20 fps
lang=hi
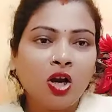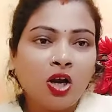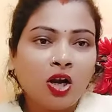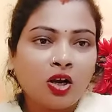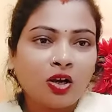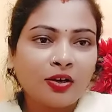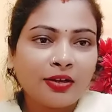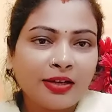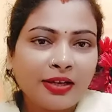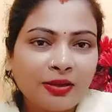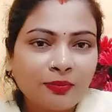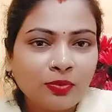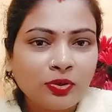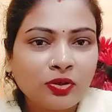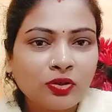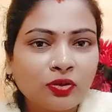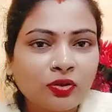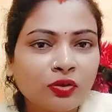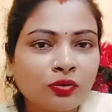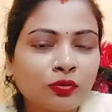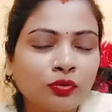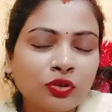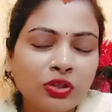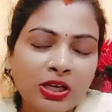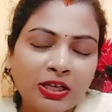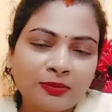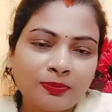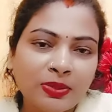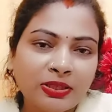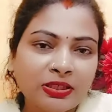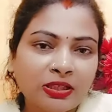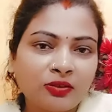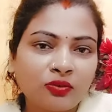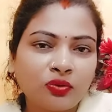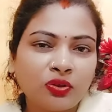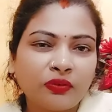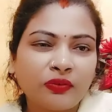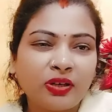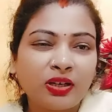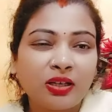और ये वीडियो कुछ स्पेशल
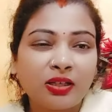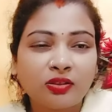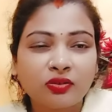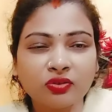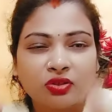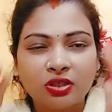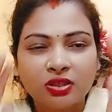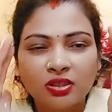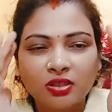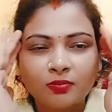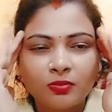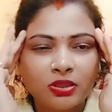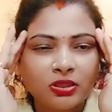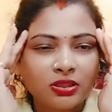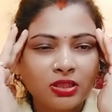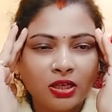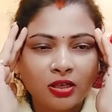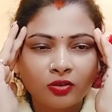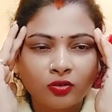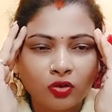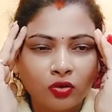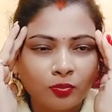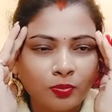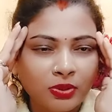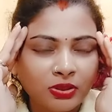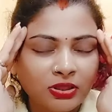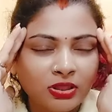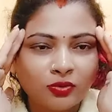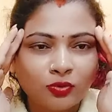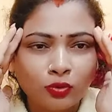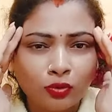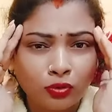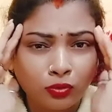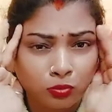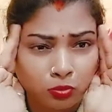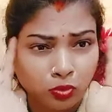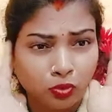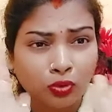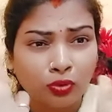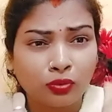होने वाला है तो सचिन मनीषा का टॉपिक से जो
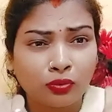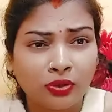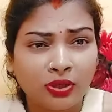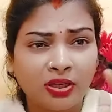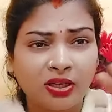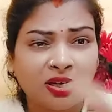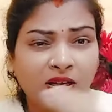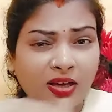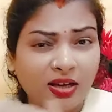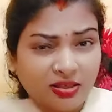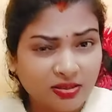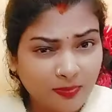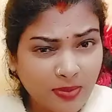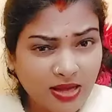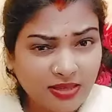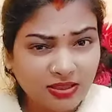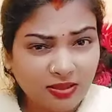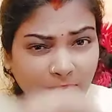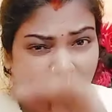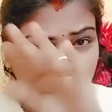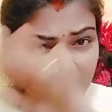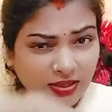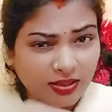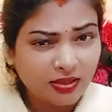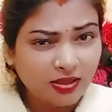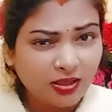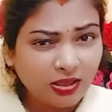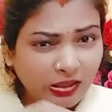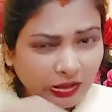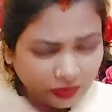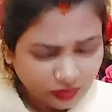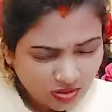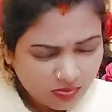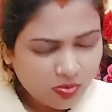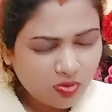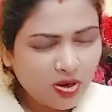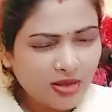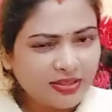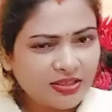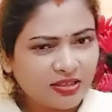लोग बोर हो गए ना गाइस भागी भागी सब
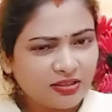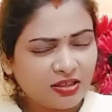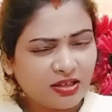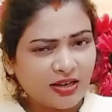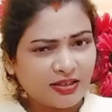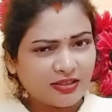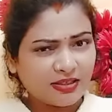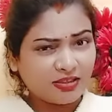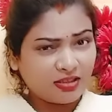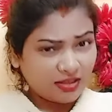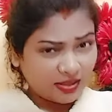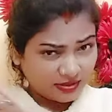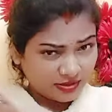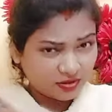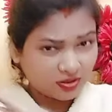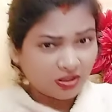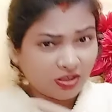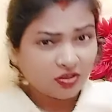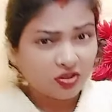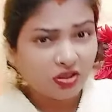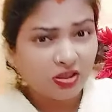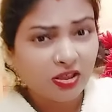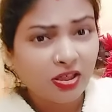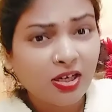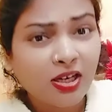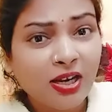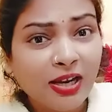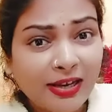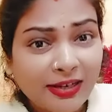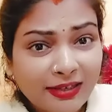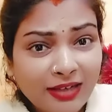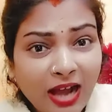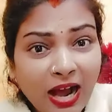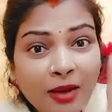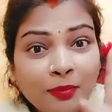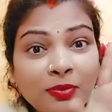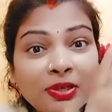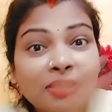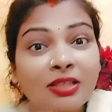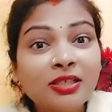लोग आइए इधर आइए इधर आइए चलिए चलिए
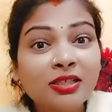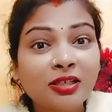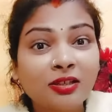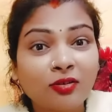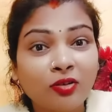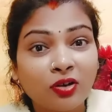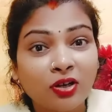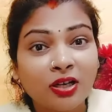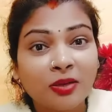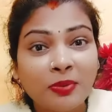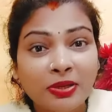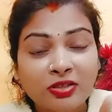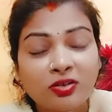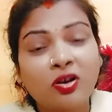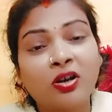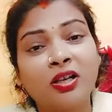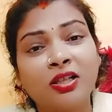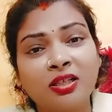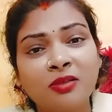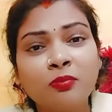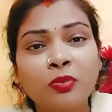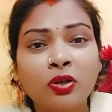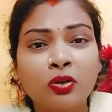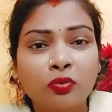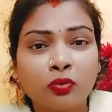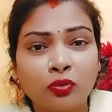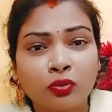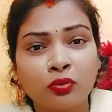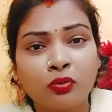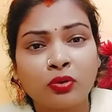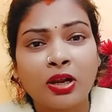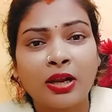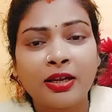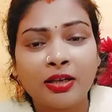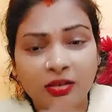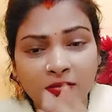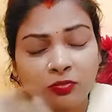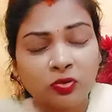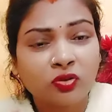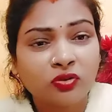कामनी जी के घर में हल्दी मटकोर हो रहा है
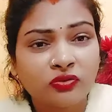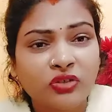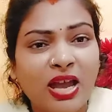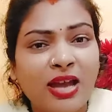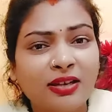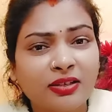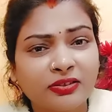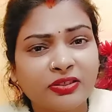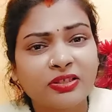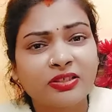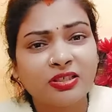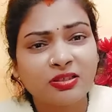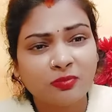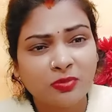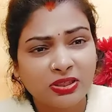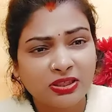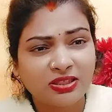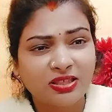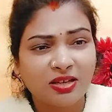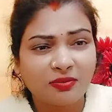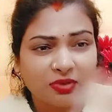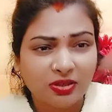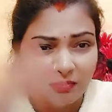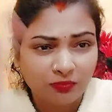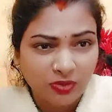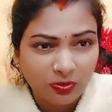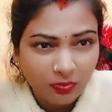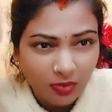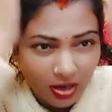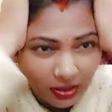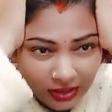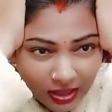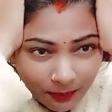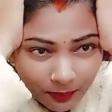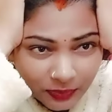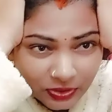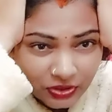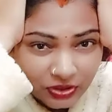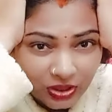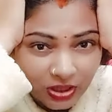हम लोग जाकर सचिन मनीषा के में माथा
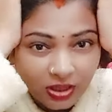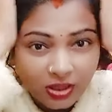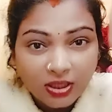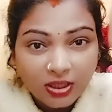पीछ रहे